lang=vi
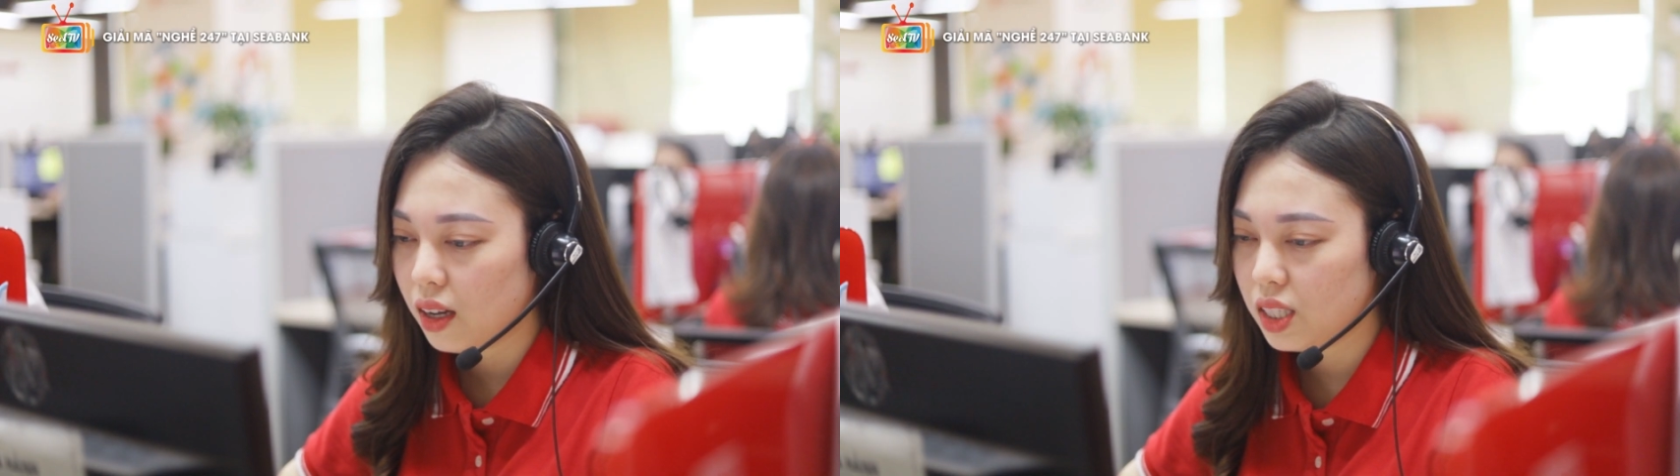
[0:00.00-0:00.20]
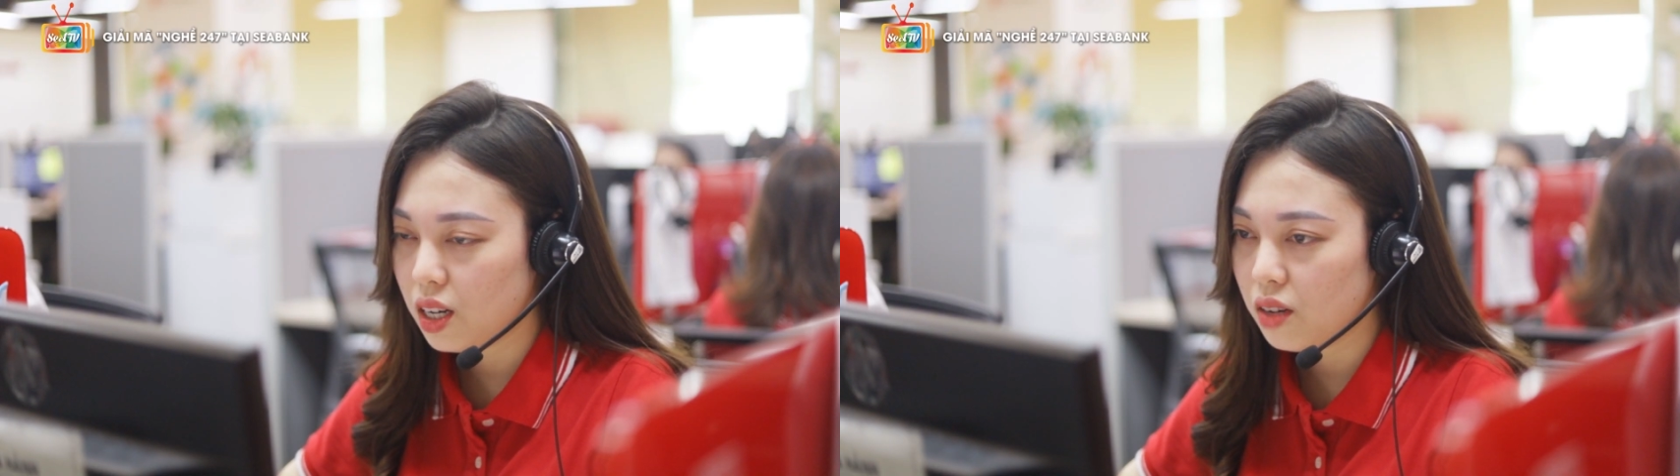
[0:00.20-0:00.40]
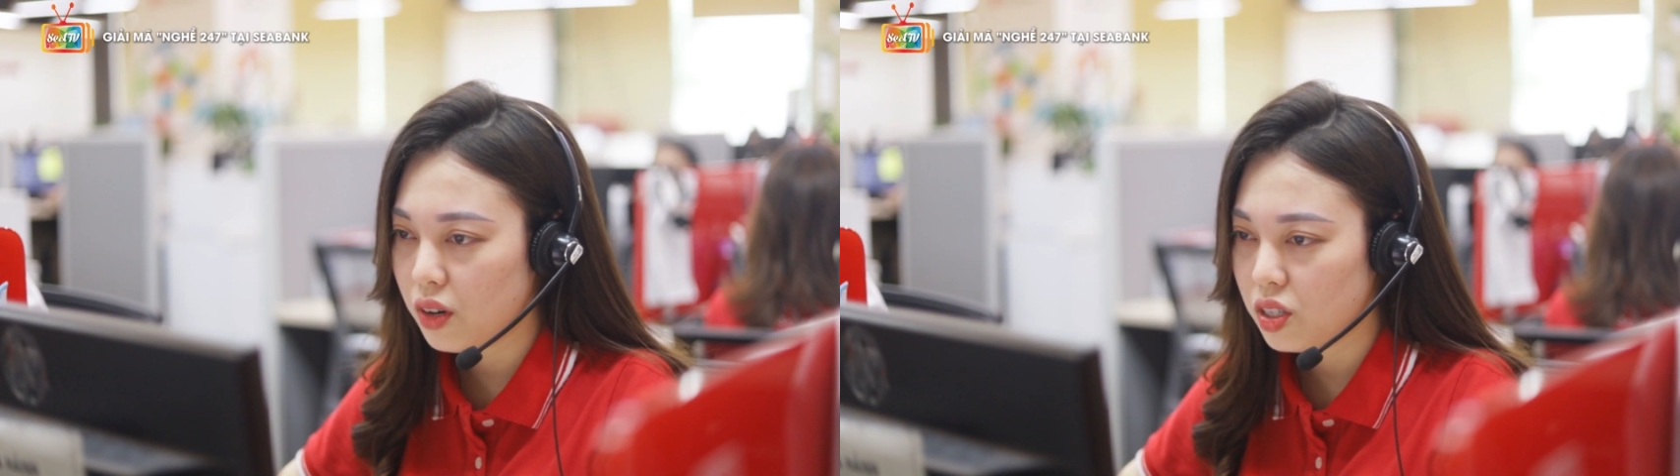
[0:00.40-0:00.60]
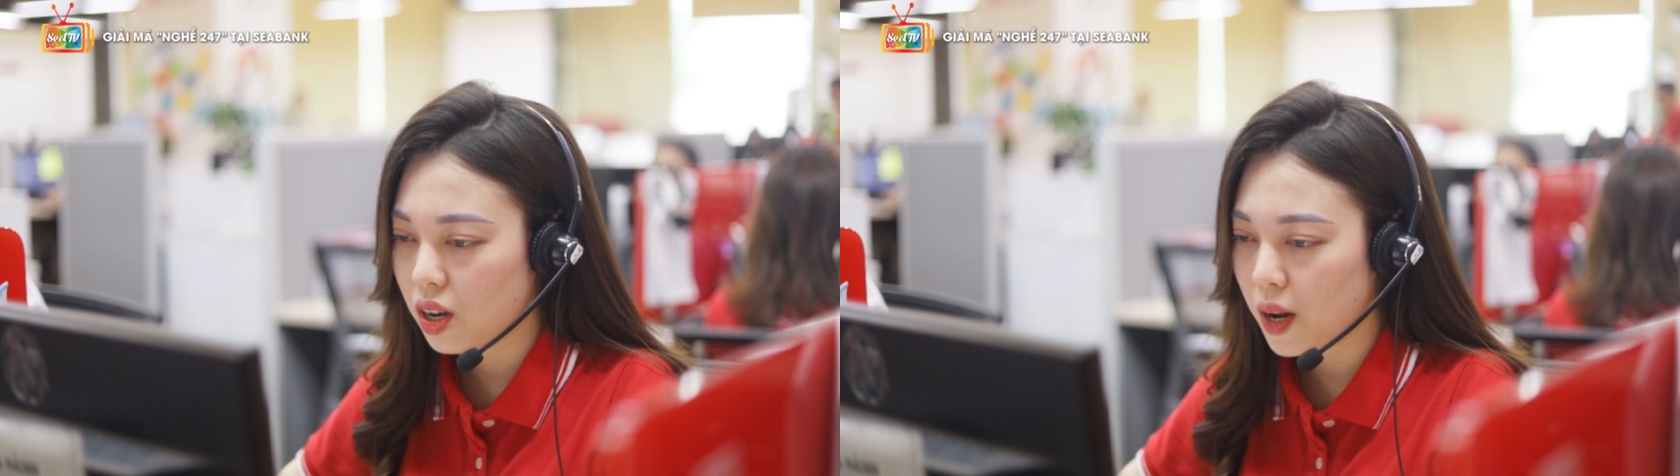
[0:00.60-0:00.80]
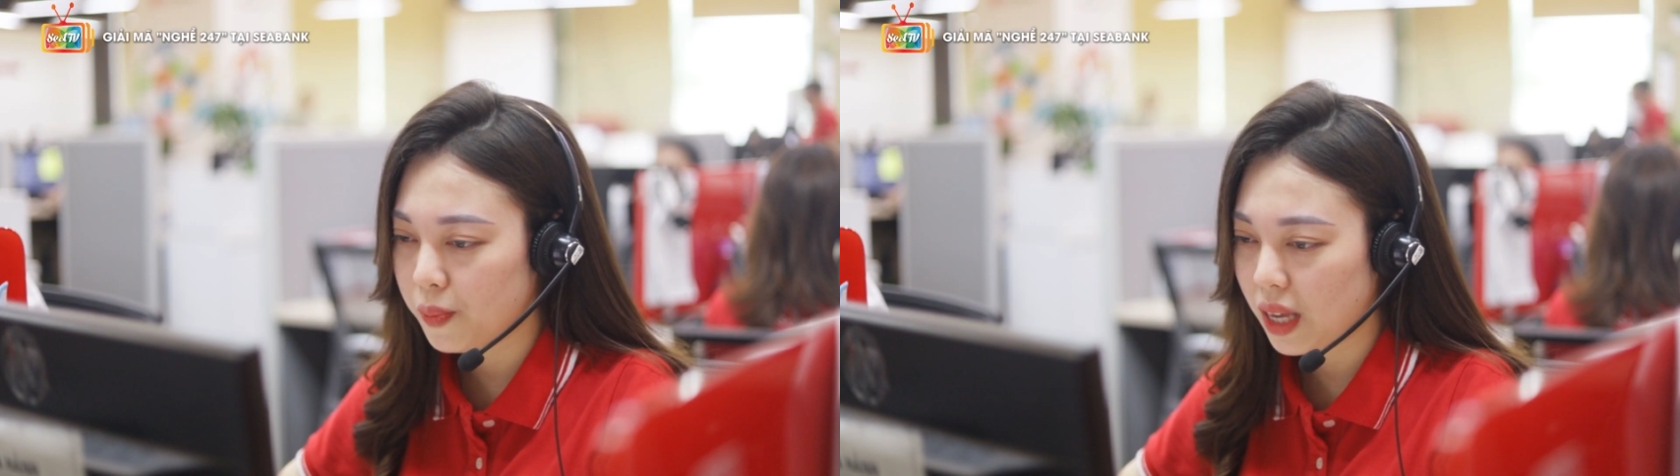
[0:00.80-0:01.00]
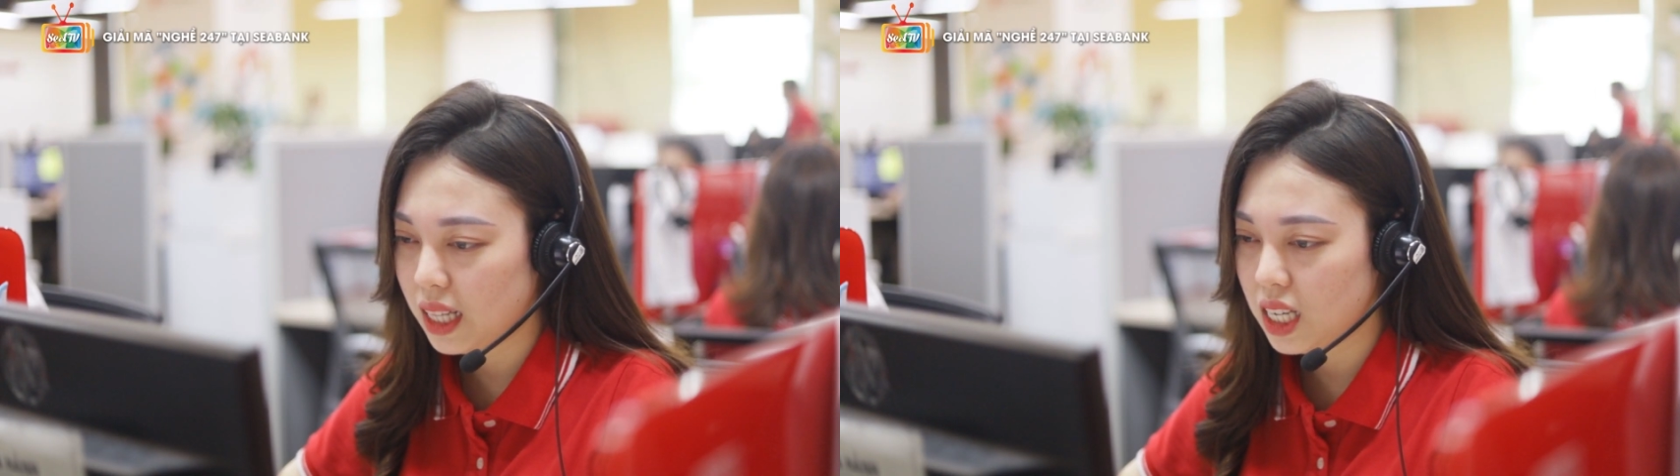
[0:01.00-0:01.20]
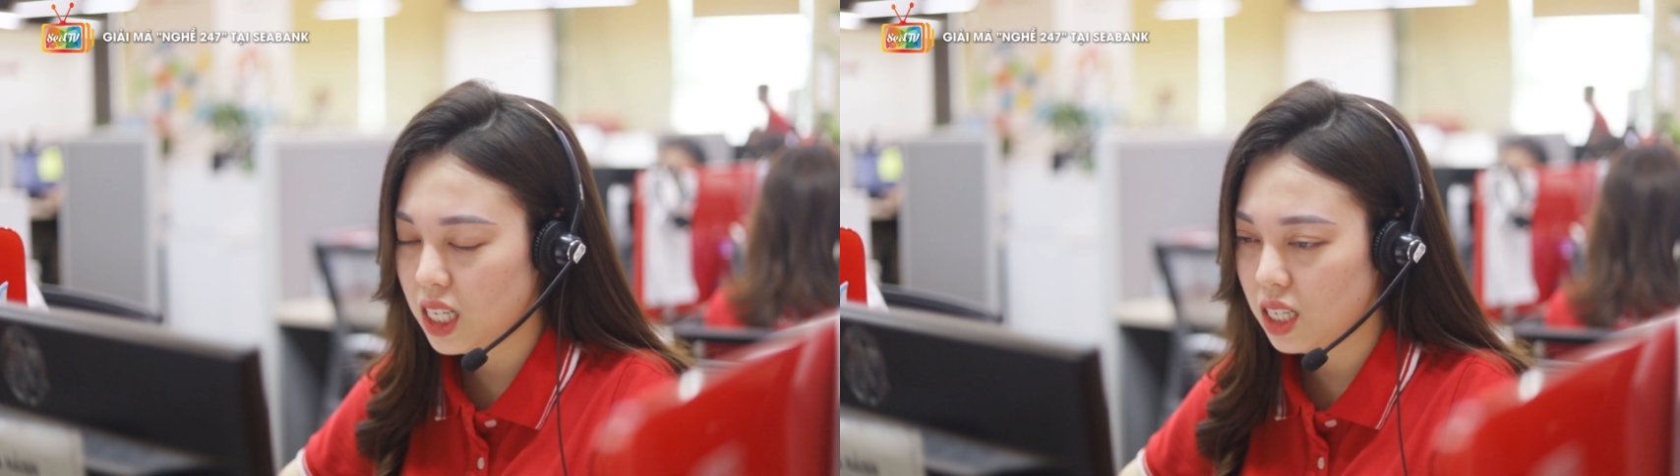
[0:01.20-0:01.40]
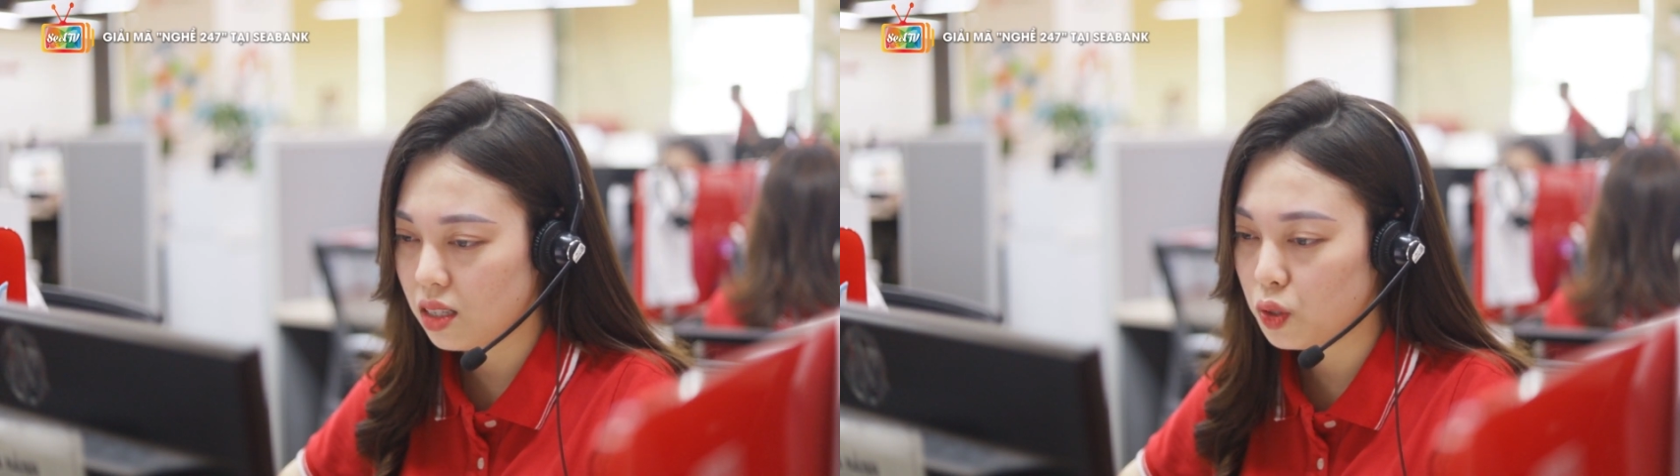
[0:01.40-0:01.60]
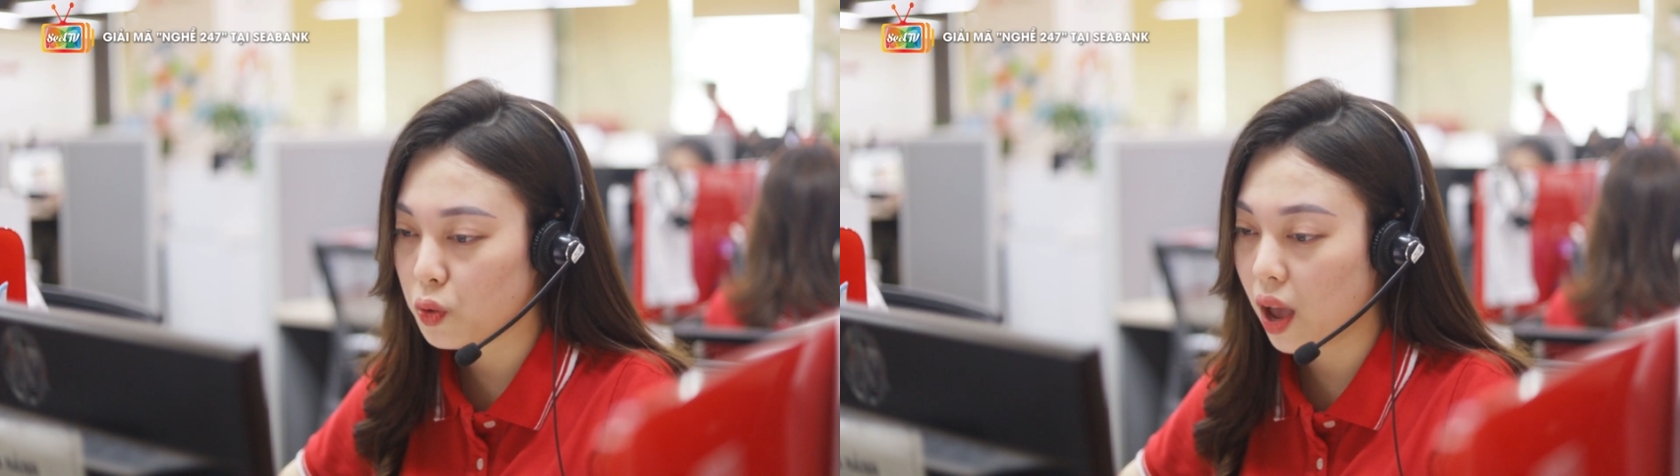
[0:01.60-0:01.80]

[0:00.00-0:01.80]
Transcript: từ 10 đến 15 giây thôi thì mình đã